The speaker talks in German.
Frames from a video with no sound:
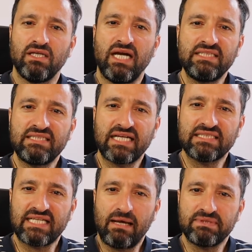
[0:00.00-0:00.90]
eines
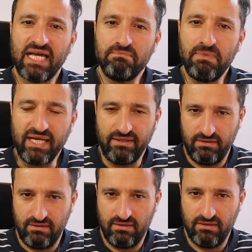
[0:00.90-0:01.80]
Tages gab es einen Mann,
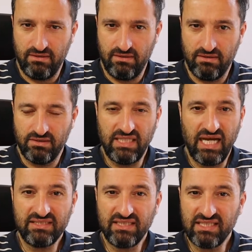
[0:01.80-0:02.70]
der
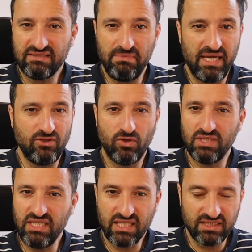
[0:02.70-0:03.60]
hatte das Meer noch
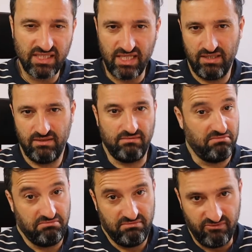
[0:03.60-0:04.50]
nie gesehen,
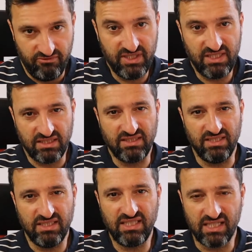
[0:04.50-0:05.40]
wie der
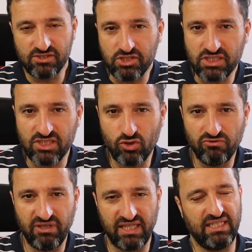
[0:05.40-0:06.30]
Titel der Geschichte schon
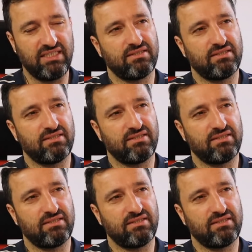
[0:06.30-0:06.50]
verrät.